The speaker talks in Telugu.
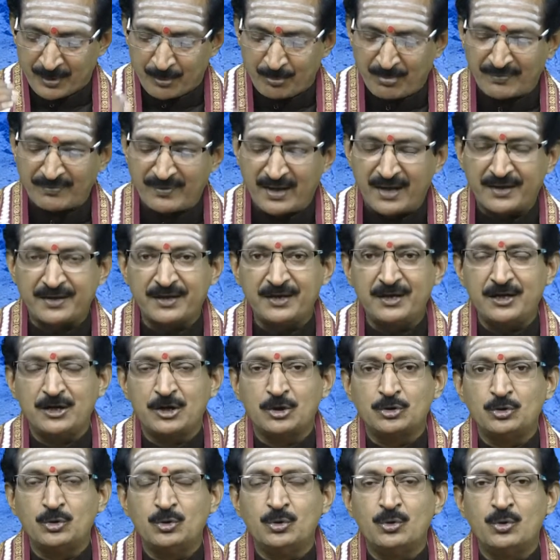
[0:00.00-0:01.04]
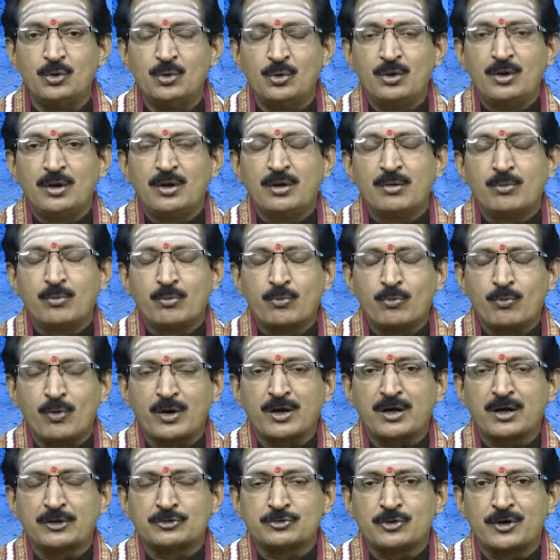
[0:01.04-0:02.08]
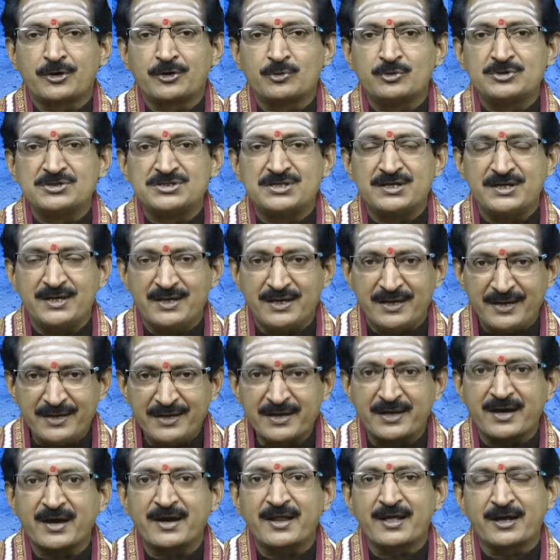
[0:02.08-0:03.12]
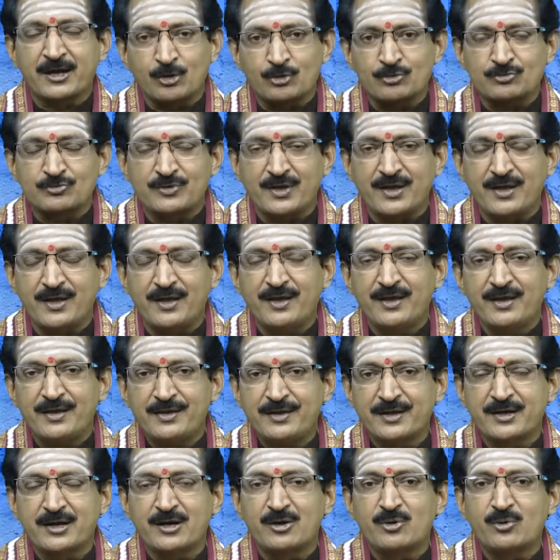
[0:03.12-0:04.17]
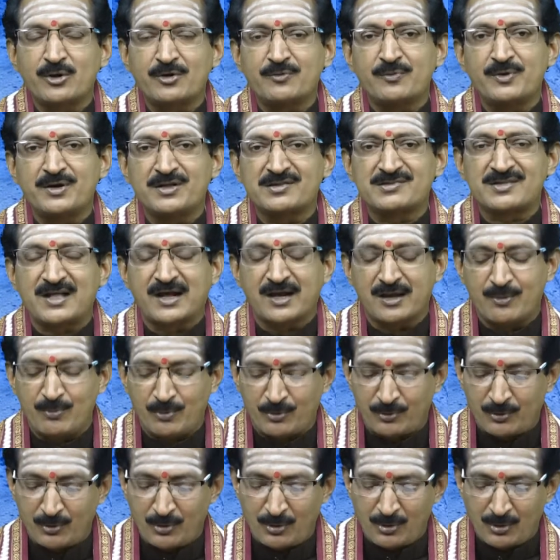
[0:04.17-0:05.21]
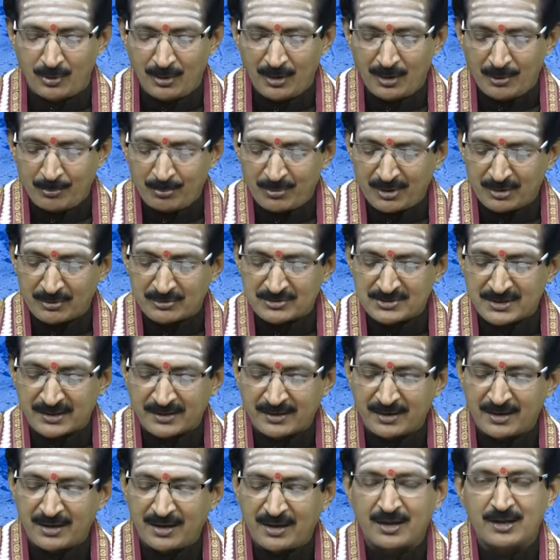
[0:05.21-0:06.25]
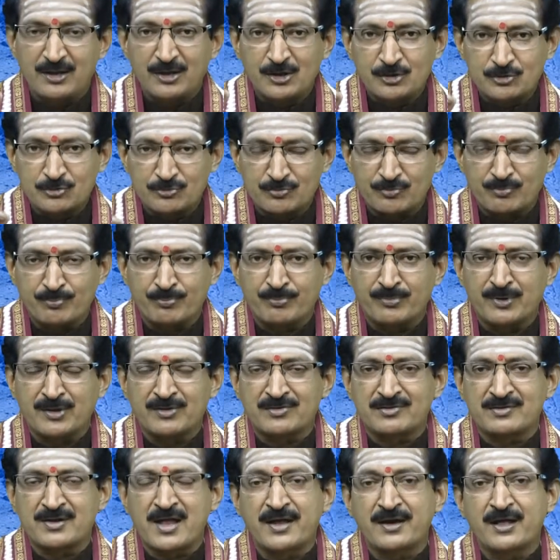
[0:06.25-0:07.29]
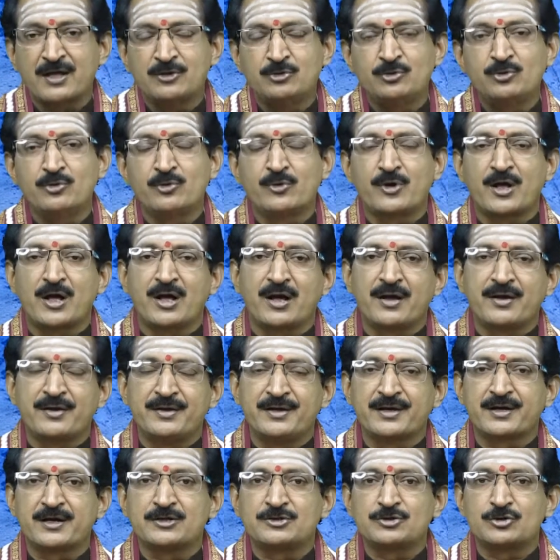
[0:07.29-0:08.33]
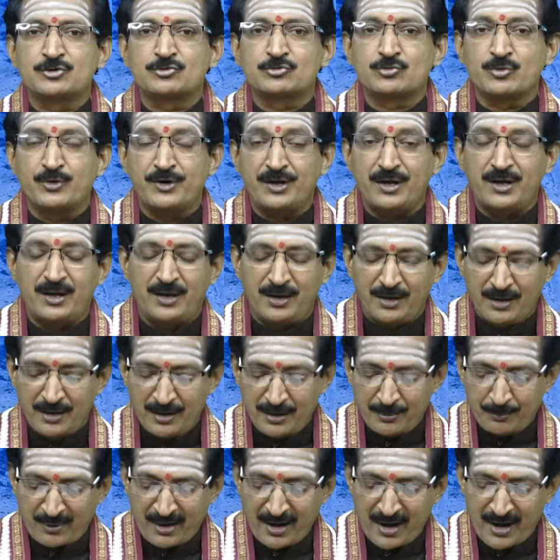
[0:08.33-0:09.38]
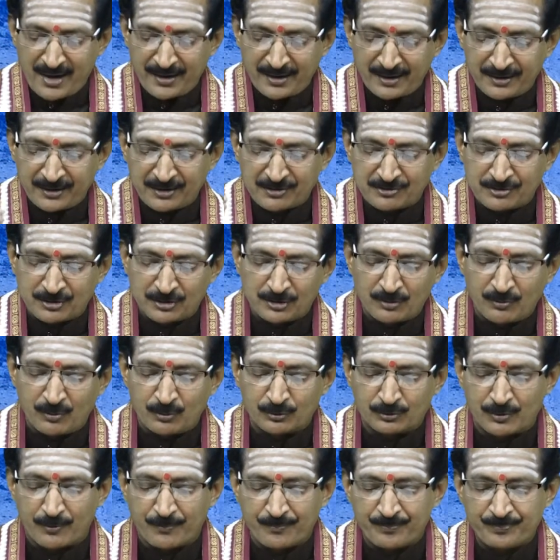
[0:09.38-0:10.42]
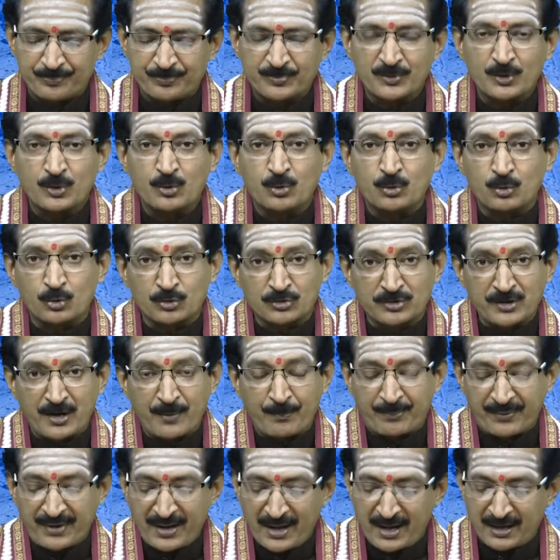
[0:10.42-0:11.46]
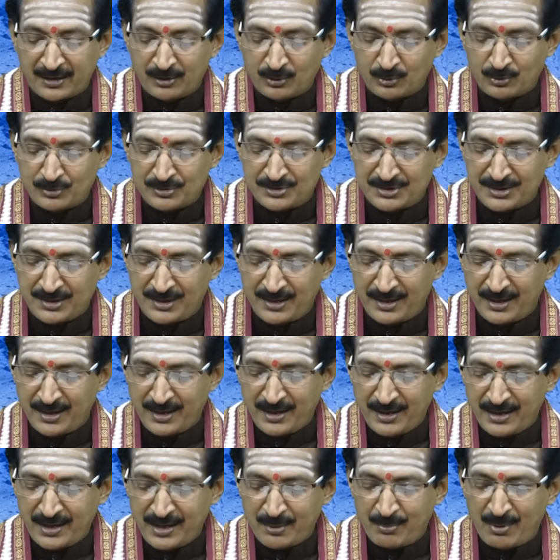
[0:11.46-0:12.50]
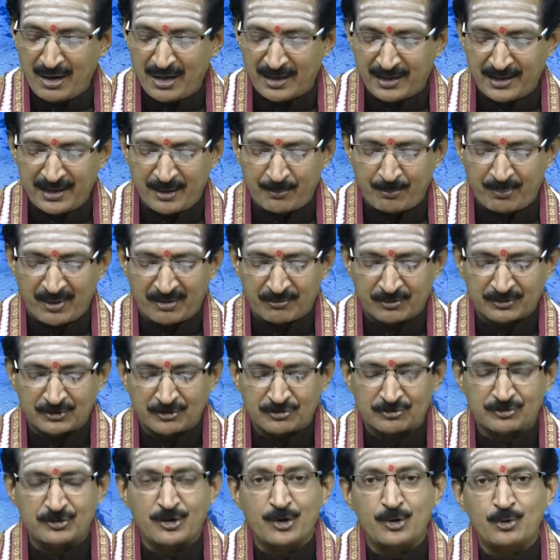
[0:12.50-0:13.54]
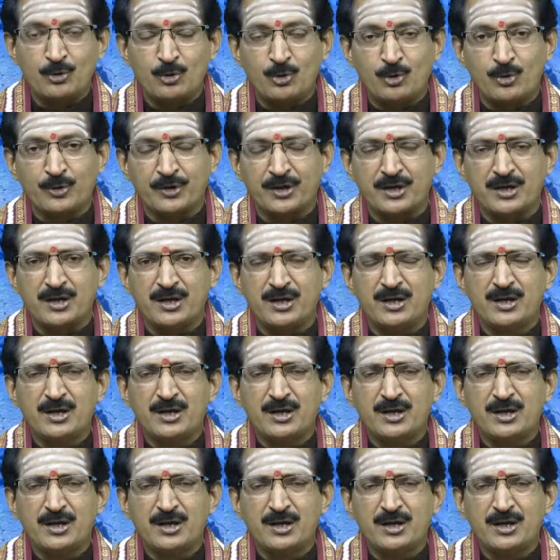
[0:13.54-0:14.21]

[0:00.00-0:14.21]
మందాకిని నదులు ఒక్క చోటకొచ్చి ఇక్కడే కలుస్తాయి ఇక్కడ ఉన్నటువంటి సంగమంలో మనం చక్కగా స్నానాదులు కూడా ఇక్కడ చేసుకొని ప్రయాణానికి సిద్ధమవుతాం రుద్రప్రయాగ నుంచి హిమాలయ పర్వత శ్రేణుల్లోకి